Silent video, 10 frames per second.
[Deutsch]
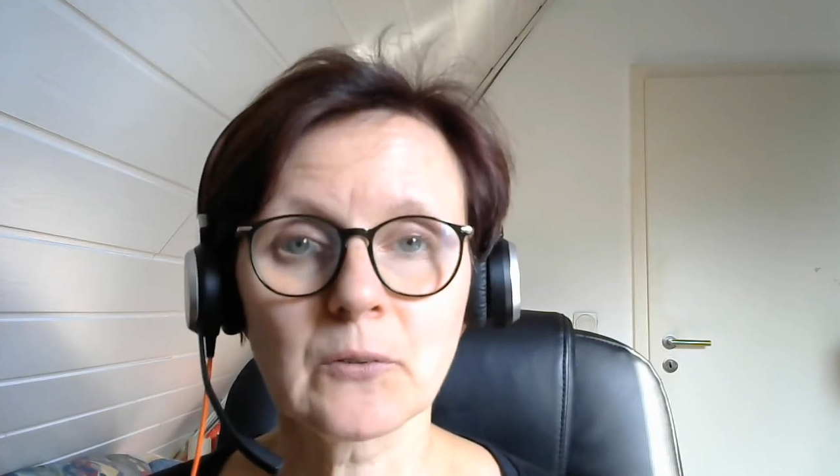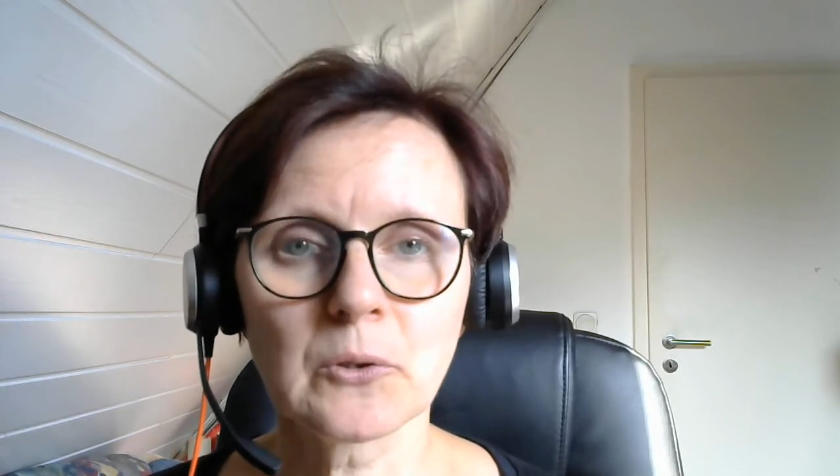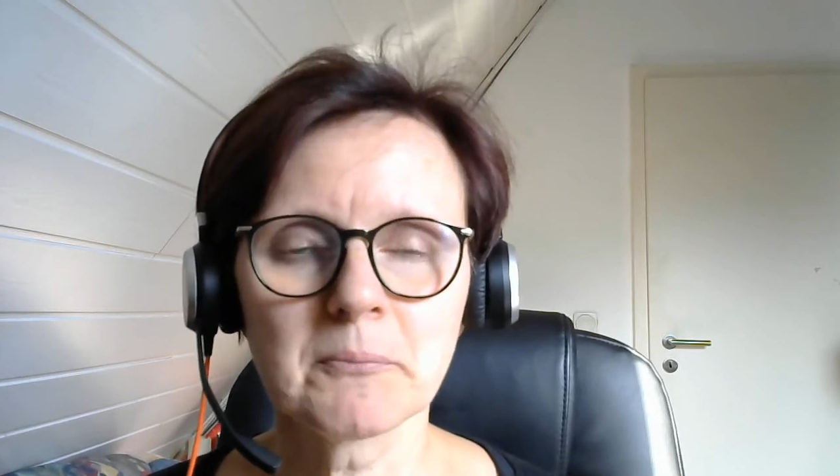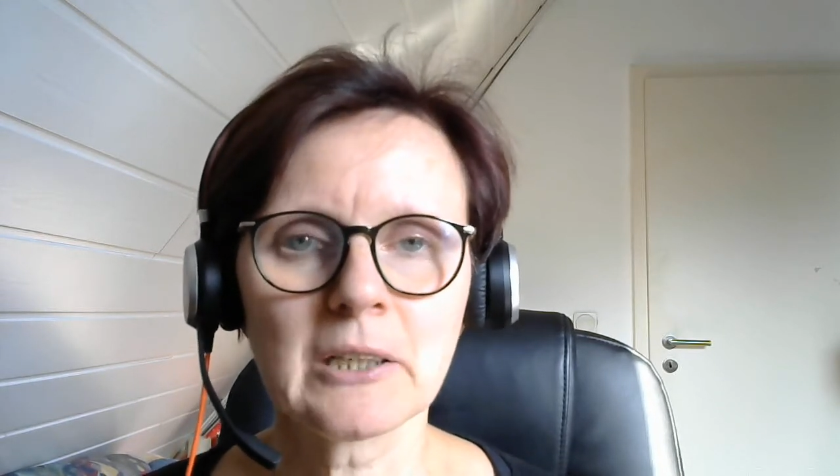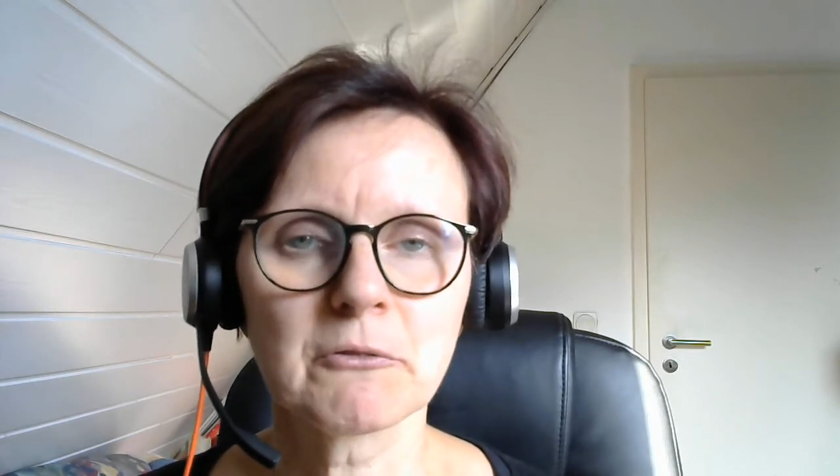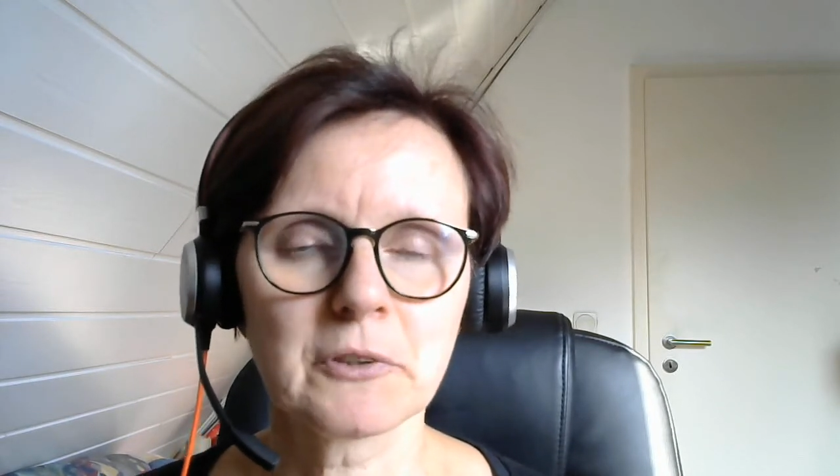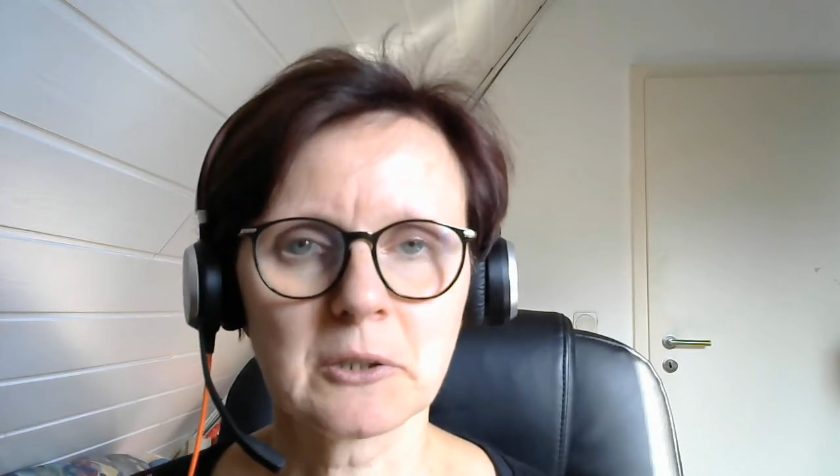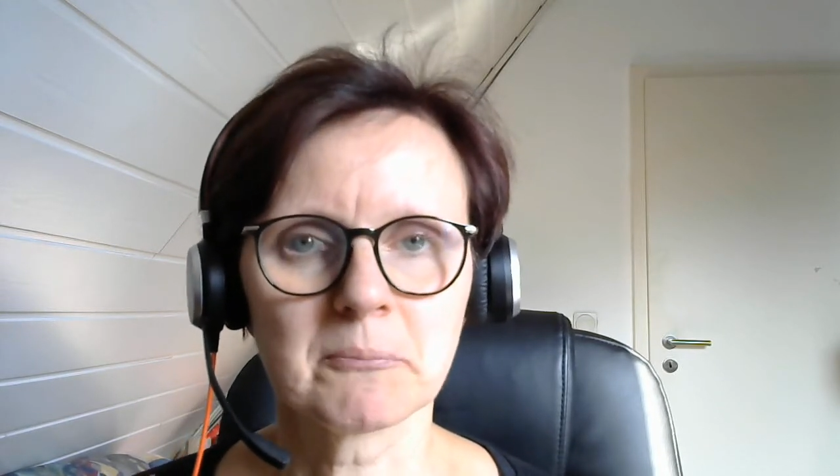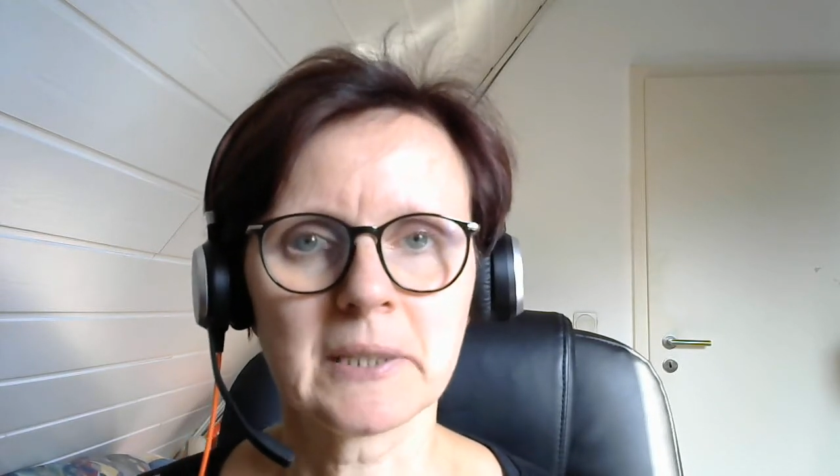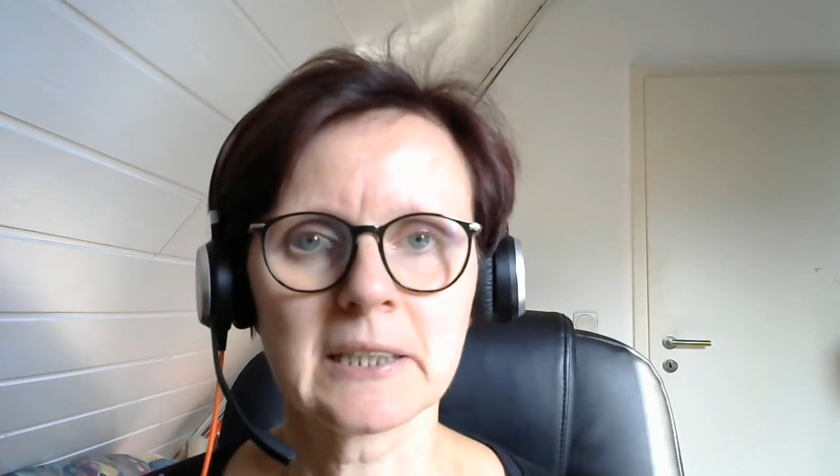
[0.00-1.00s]
Roman von
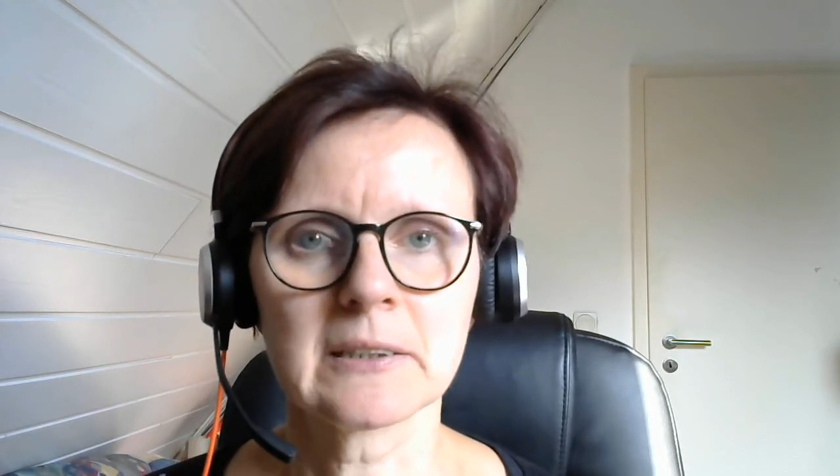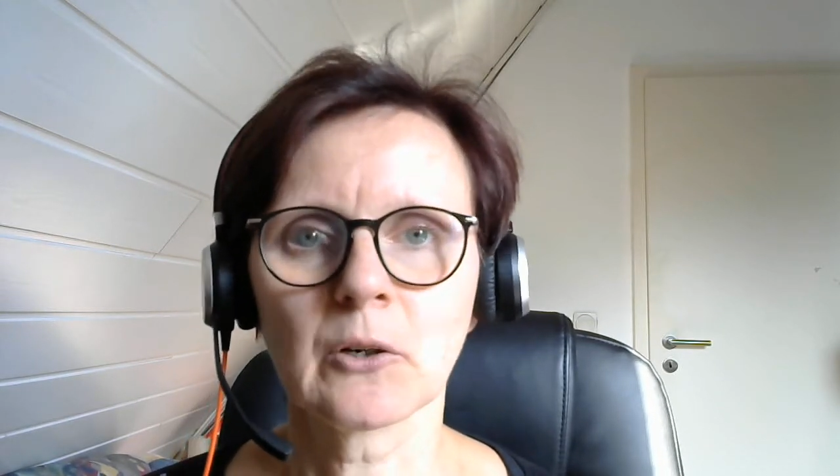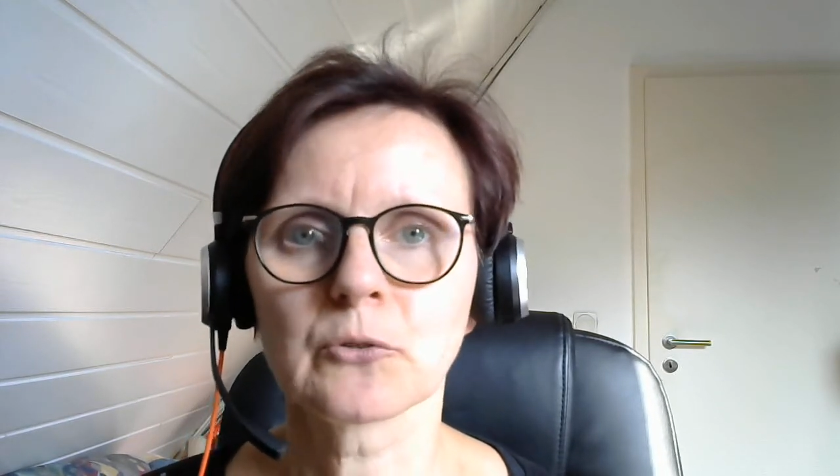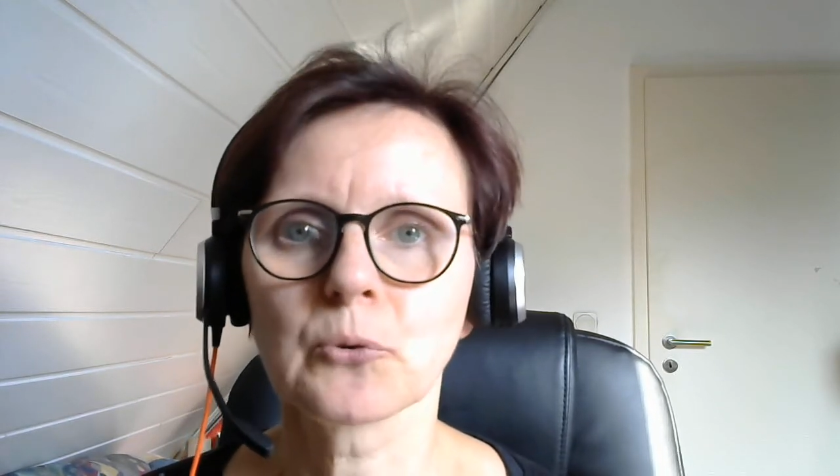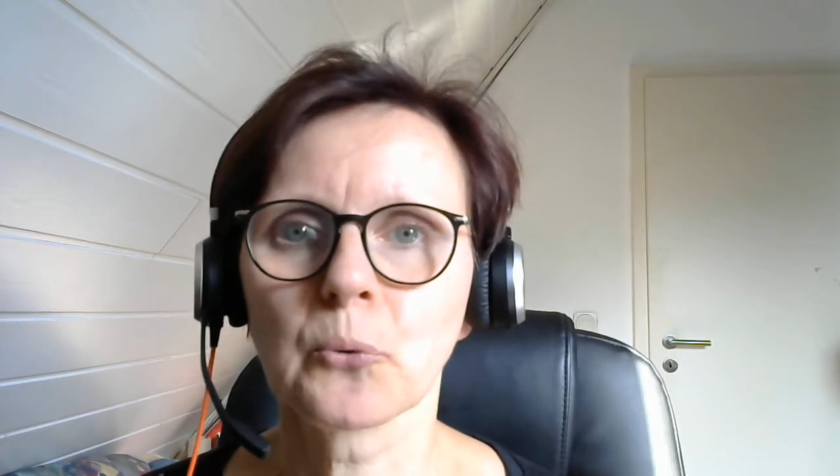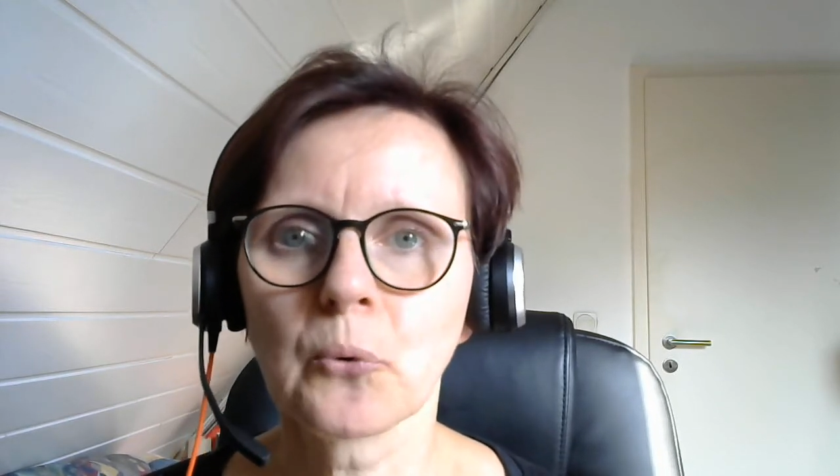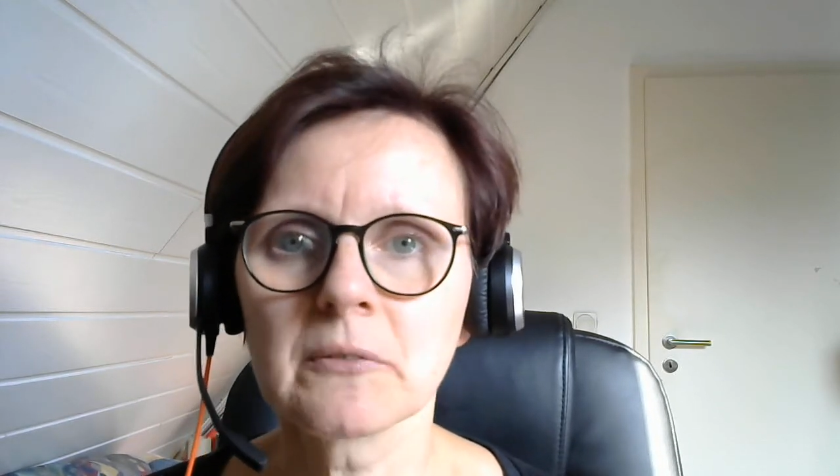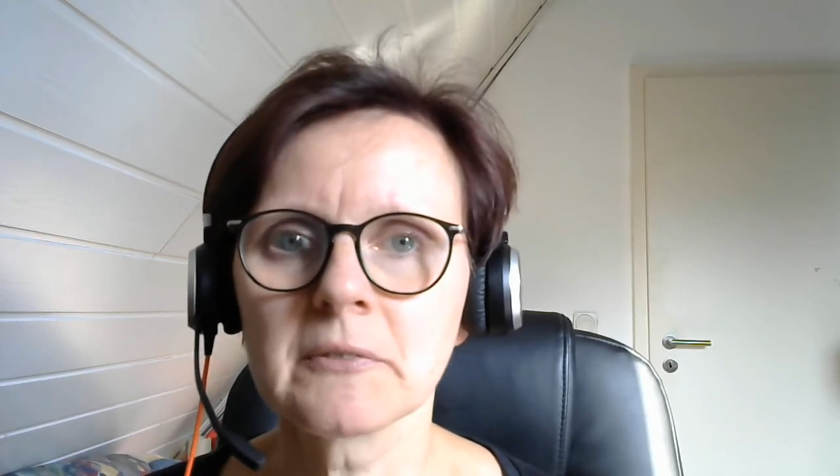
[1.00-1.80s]
den beiden Autoren